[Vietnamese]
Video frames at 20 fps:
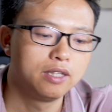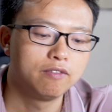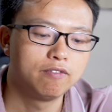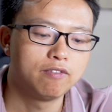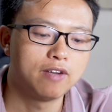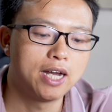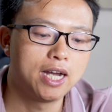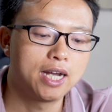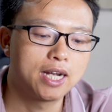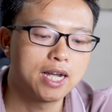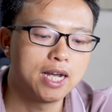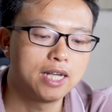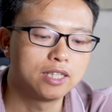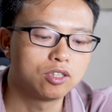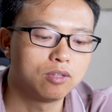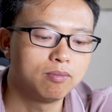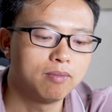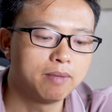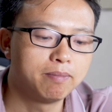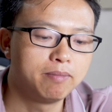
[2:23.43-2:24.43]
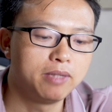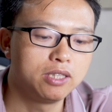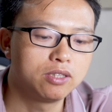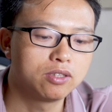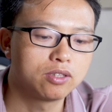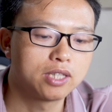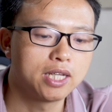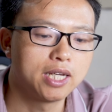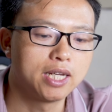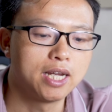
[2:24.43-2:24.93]
và cài xong mã pin
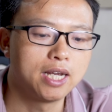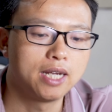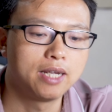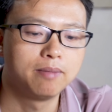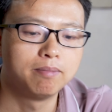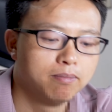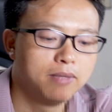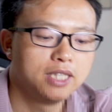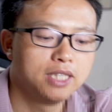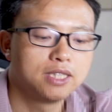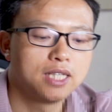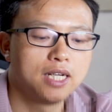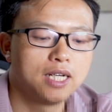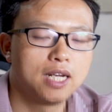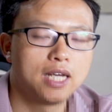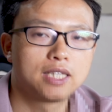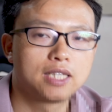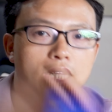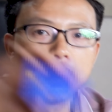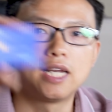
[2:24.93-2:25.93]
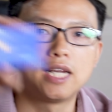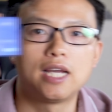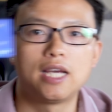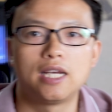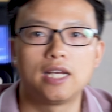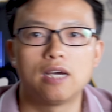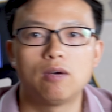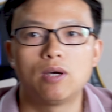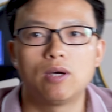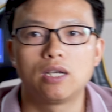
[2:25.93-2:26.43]
cho thẻ này. Bây giờ là thẻ này
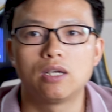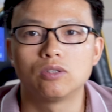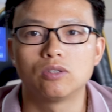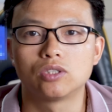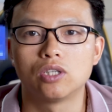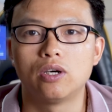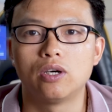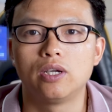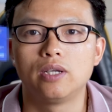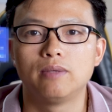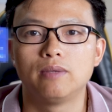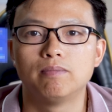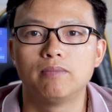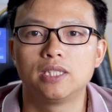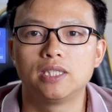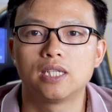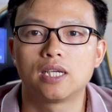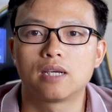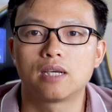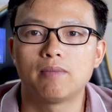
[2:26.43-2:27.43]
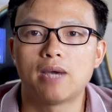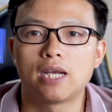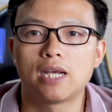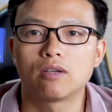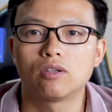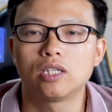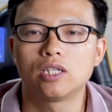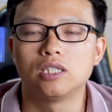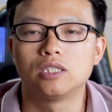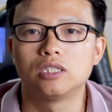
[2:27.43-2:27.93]
đã hoạt động rồi. Bây giờ các bạn
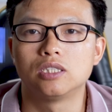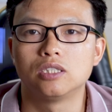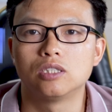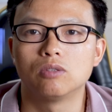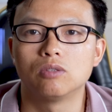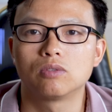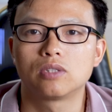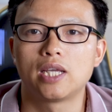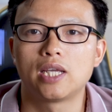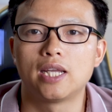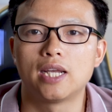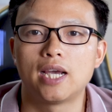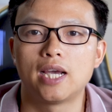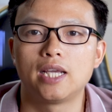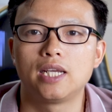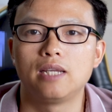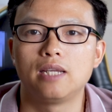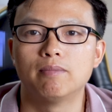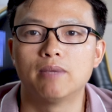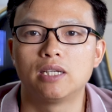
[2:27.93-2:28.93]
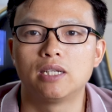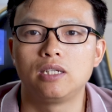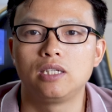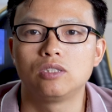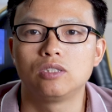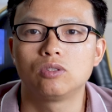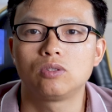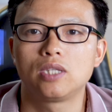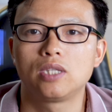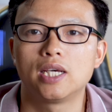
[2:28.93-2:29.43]
có thể sử dụng thẻ này để mà đi
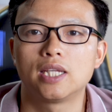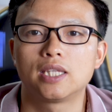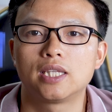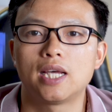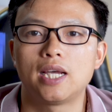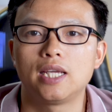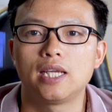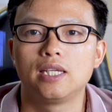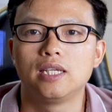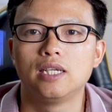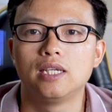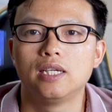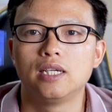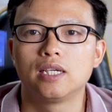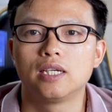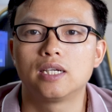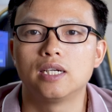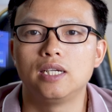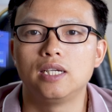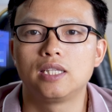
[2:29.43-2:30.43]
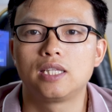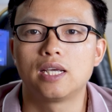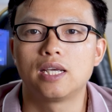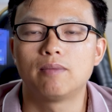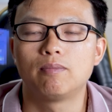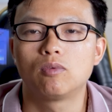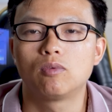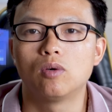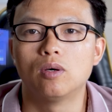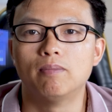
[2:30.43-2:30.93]
rút tiền tại cơ a tê
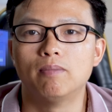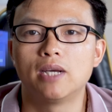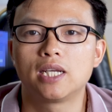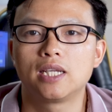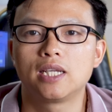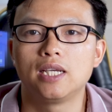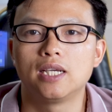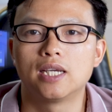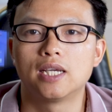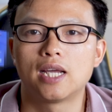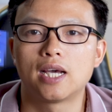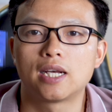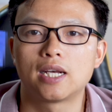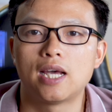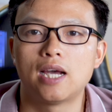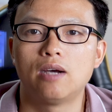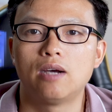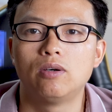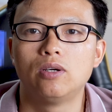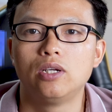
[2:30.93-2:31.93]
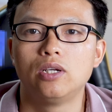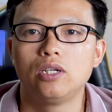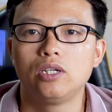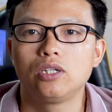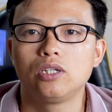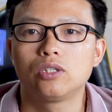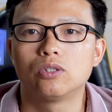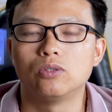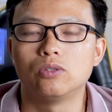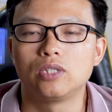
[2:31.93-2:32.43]
em của bất kỳ ngân hàng nào,
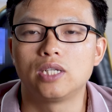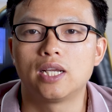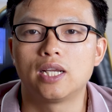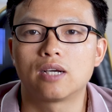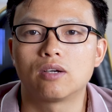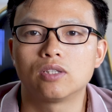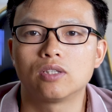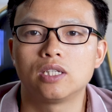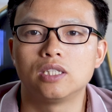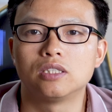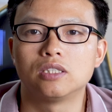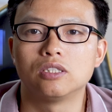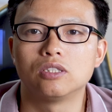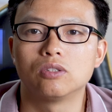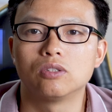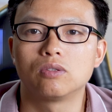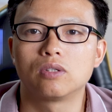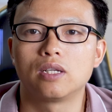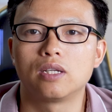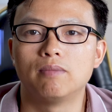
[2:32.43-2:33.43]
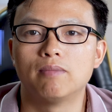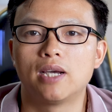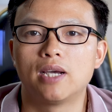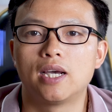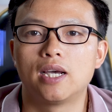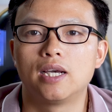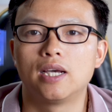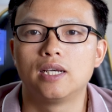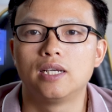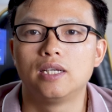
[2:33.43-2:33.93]
cũng như là có thể sử dụng để
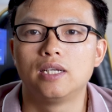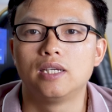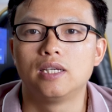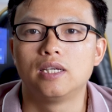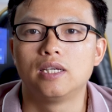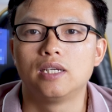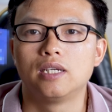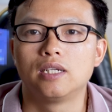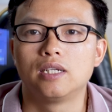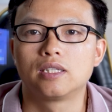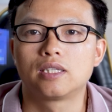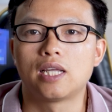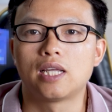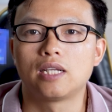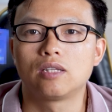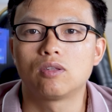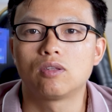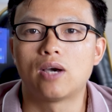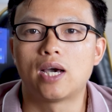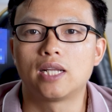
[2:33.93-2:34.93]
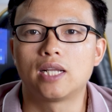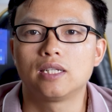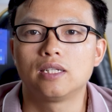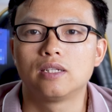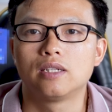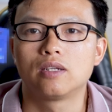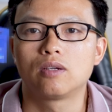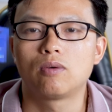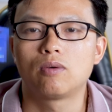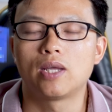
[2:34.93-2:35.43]
mà thanh toán,
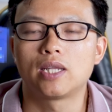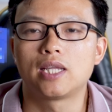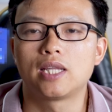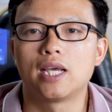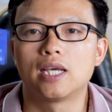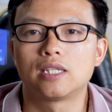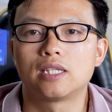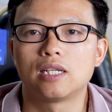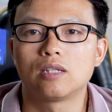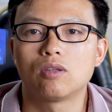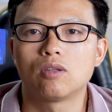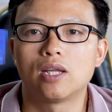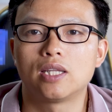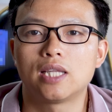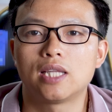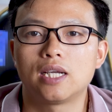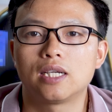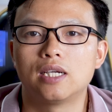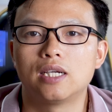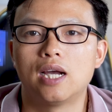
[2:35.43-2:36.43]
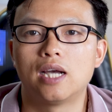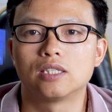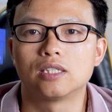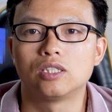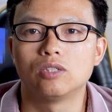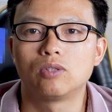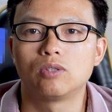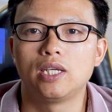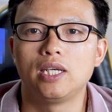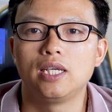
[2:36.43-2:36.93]
quẹt thẻ thanh toán tại cửa hàng
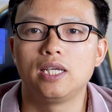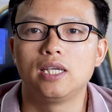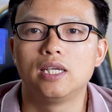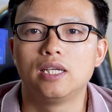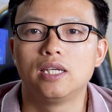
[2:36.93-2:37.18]
siêu thị.